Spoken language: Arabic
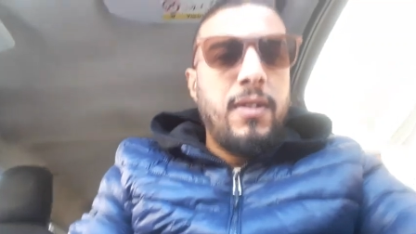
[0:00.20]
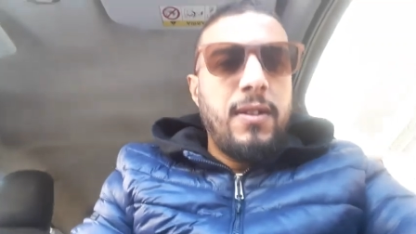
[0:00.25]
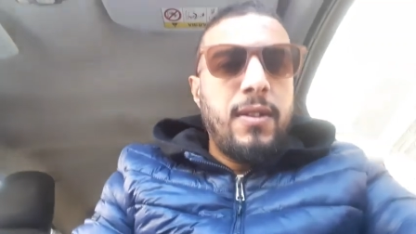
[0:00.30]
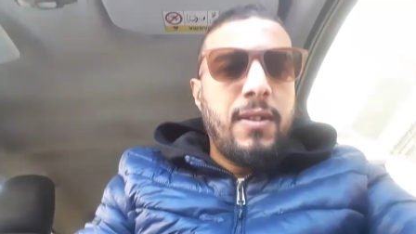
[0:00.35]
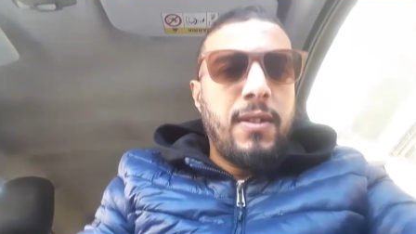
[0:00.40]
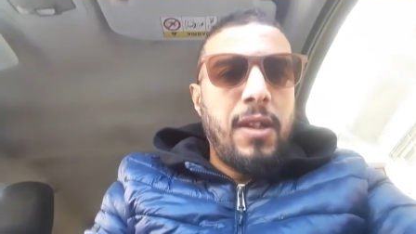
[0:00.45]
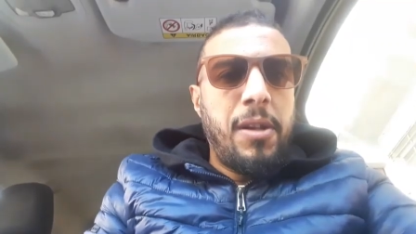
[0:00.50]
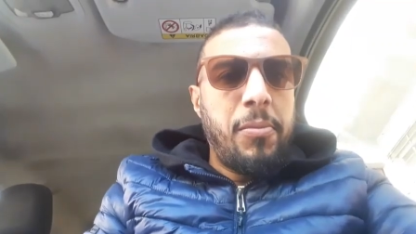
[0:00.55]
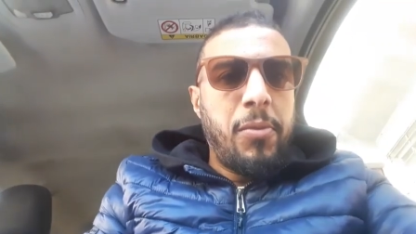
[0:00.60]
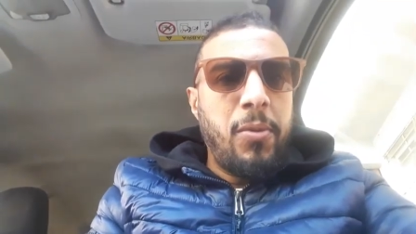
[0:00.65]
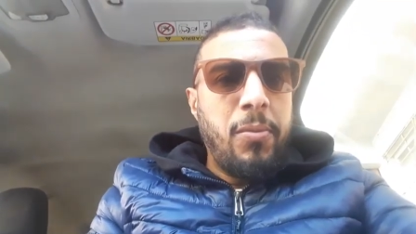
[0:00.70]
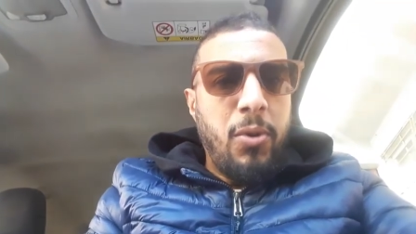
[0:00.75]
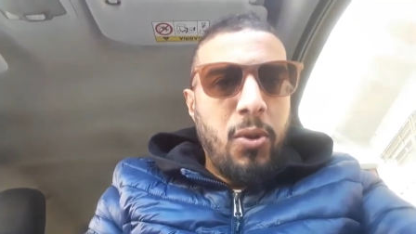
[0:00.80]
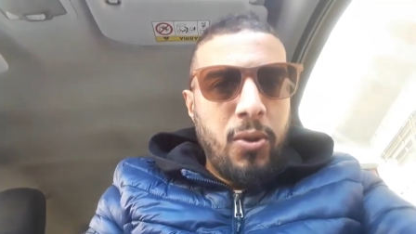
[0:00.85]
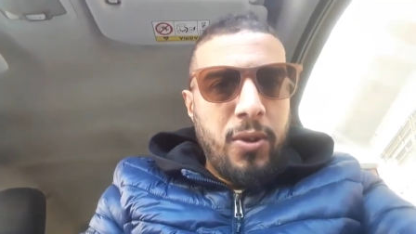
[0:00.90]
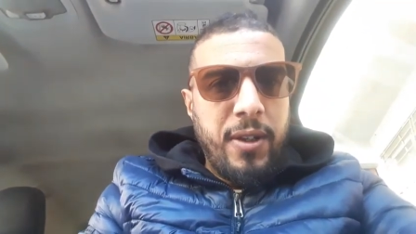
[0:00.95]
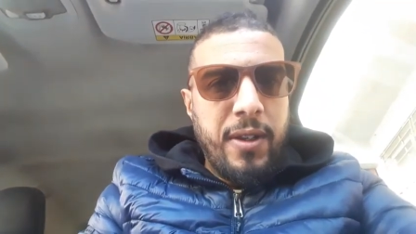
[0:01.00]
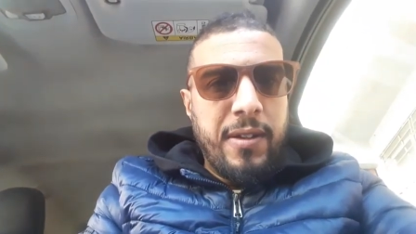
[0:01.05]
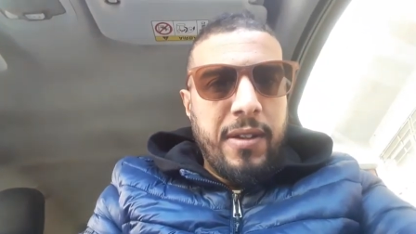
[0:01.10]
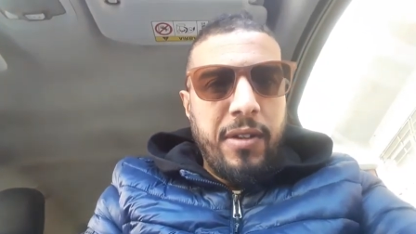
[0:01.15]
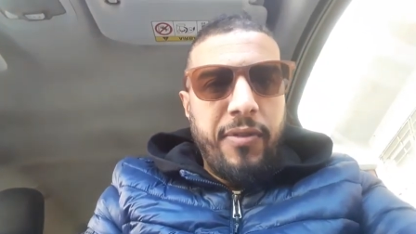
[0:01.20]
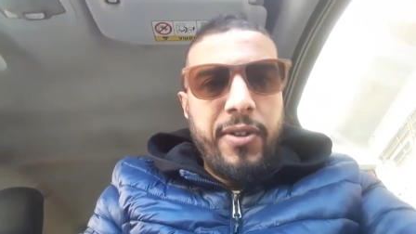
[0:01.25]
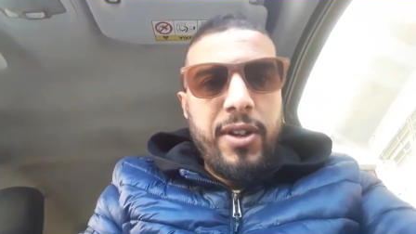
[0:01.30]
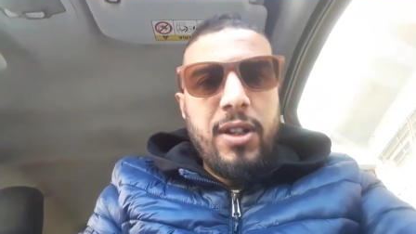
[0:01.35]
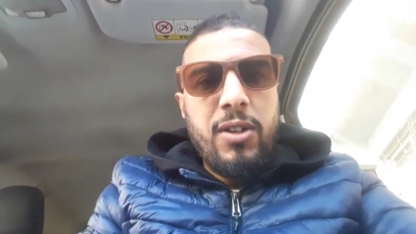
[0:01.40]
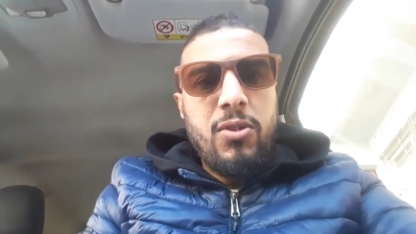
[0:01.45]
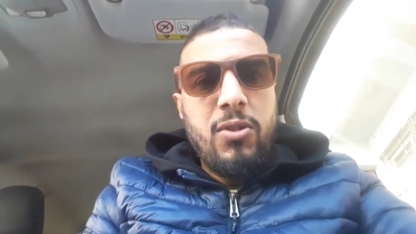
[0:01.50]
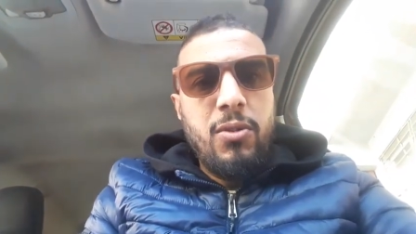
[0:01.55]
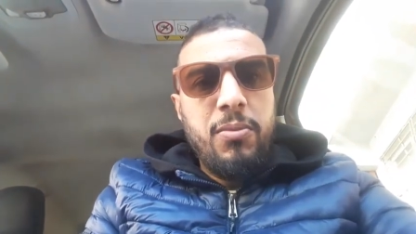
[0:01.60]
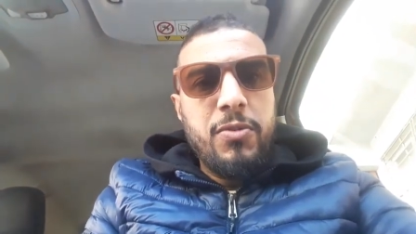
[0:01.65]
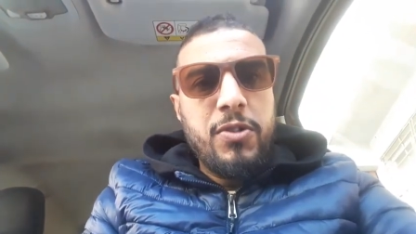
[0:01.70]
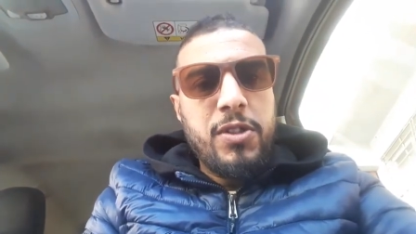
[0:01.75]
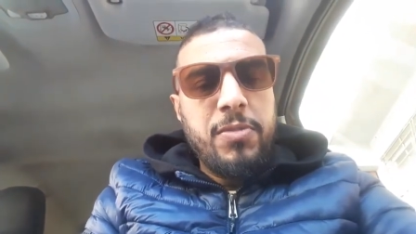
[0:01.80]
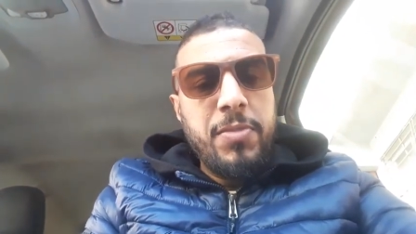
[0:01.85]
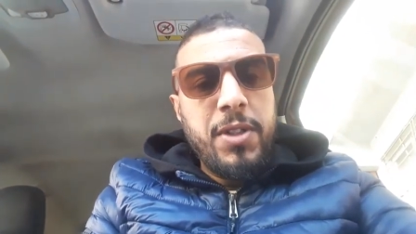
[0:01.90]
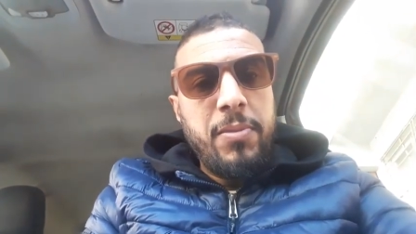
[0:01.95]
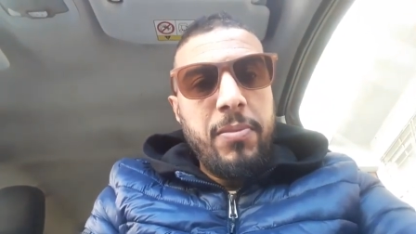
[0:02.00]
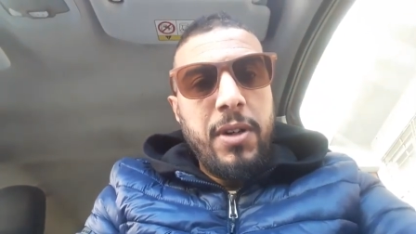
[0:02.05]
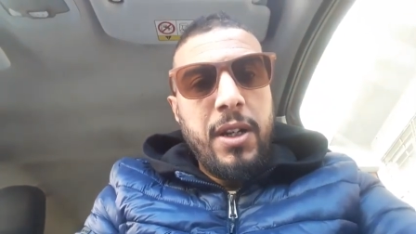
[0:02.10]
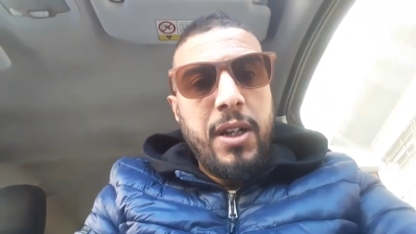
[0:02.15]
السلام عليكم خوتي صافا عليكم
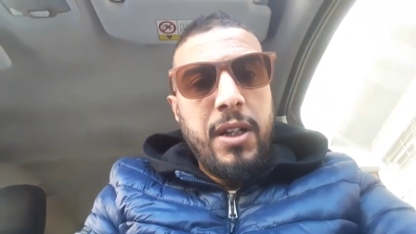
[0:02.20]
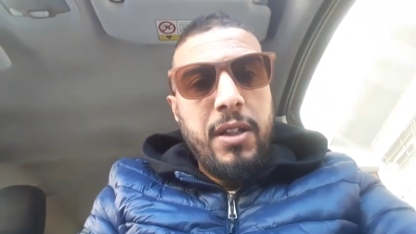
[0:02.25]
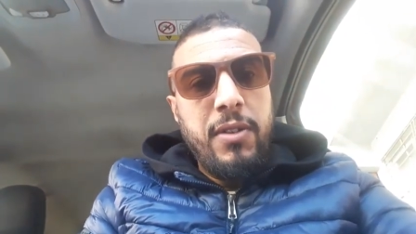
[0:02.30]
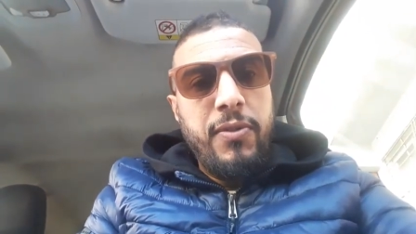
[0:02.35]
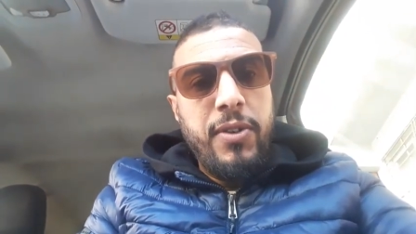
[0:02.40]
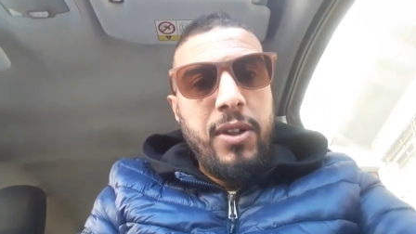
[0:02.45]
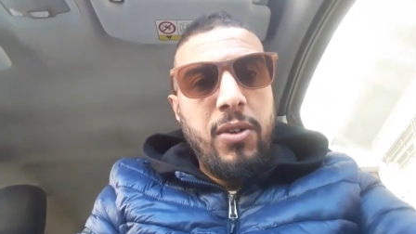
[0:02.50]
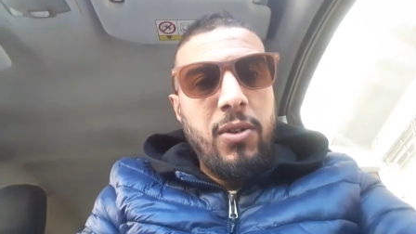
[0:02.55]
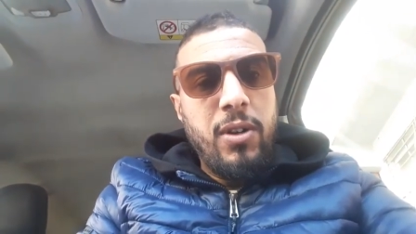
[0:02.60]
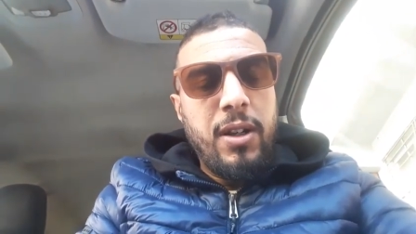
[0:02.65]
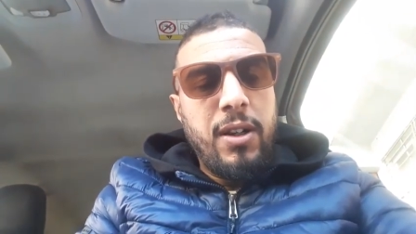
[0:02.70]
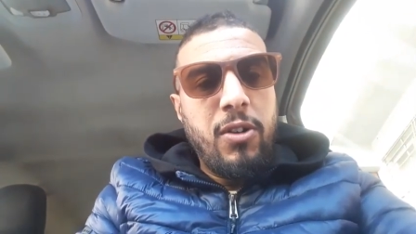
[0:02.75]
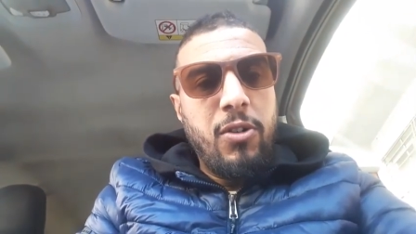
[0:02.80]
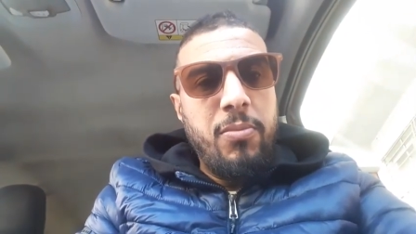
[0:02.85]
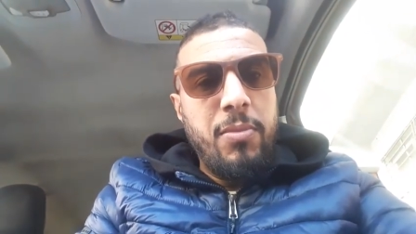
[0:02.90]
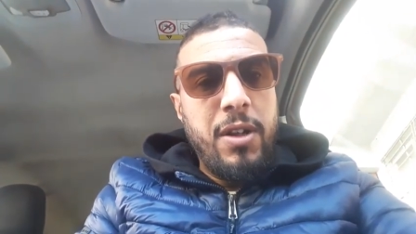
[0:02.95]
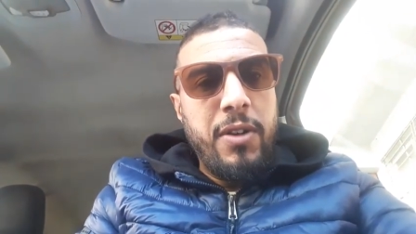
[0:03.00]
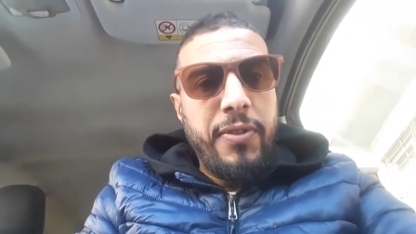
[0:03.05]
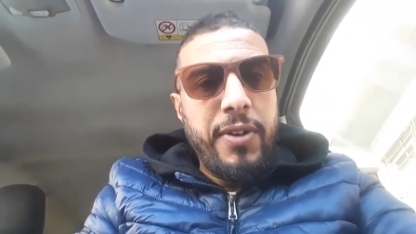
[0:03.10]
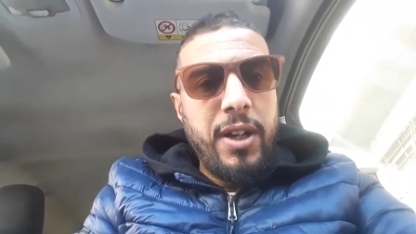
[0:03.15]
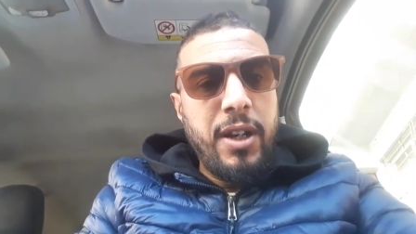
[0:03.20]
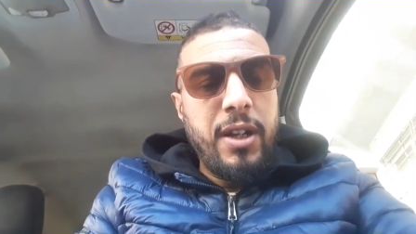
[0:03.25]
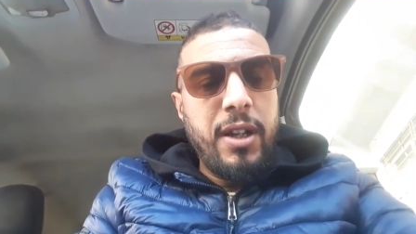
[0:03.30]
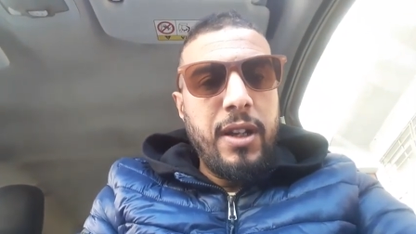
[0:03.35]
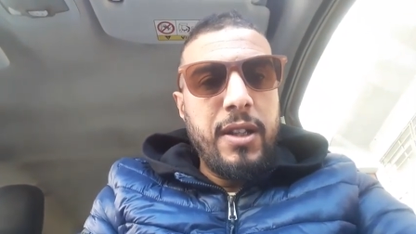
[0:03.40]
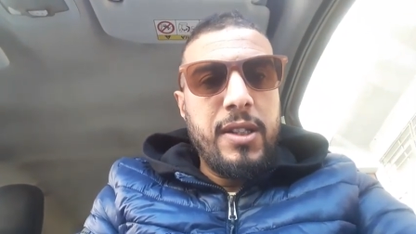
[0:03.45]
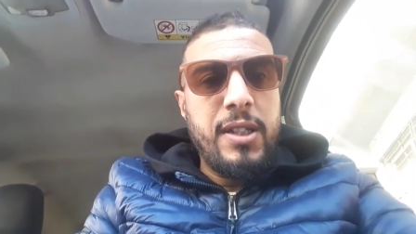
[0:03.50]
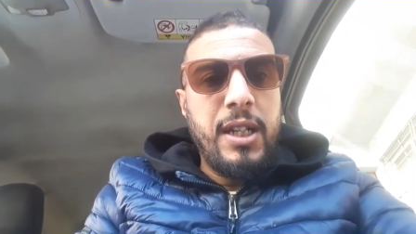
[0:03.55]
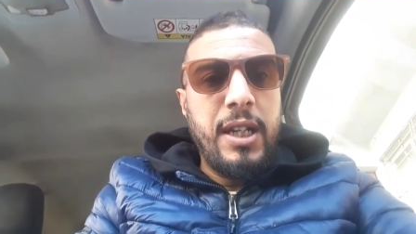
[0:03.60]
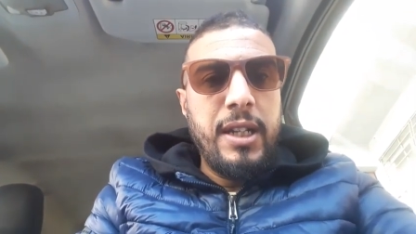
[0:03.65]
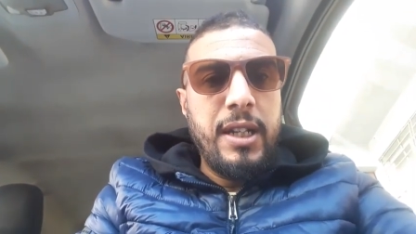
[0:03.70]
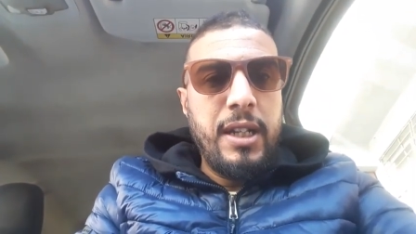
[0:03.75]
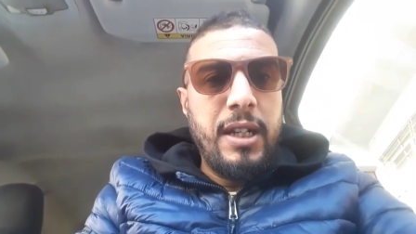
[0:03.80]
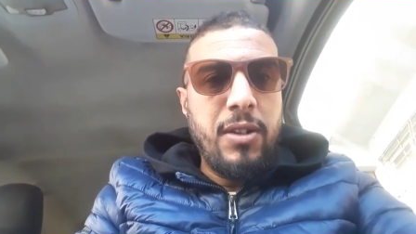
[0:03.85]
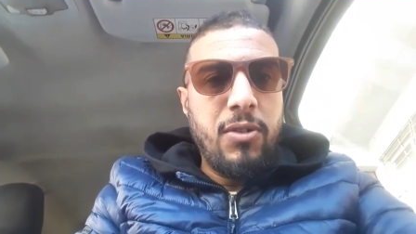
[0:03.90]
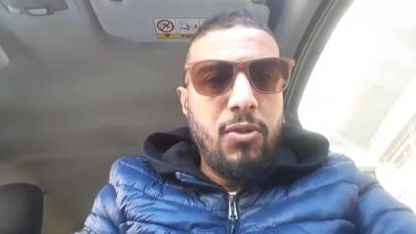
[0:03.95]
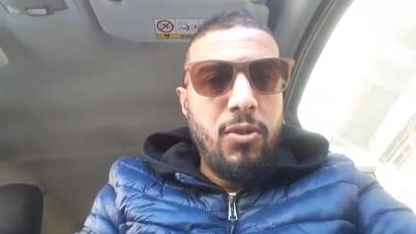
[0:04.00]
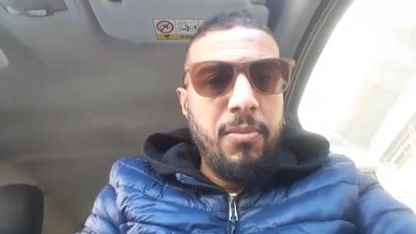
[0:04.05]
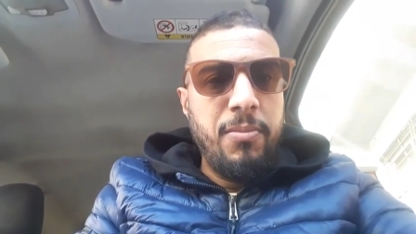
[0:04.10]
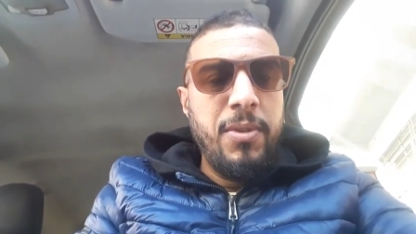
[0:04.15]
نتمنى من الله الفيديو يلقاكم الف خير تحيه
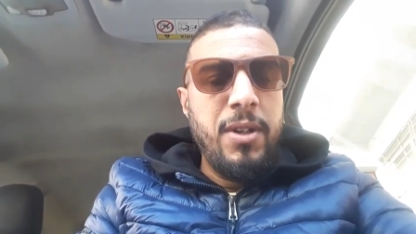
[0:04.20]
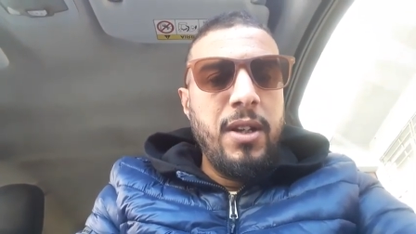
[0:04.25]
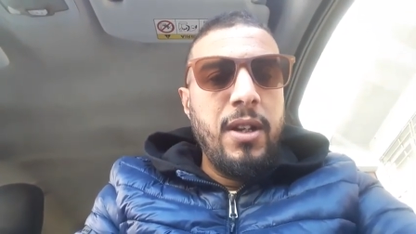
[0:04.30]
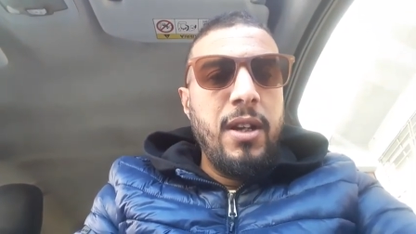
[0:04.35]
لكم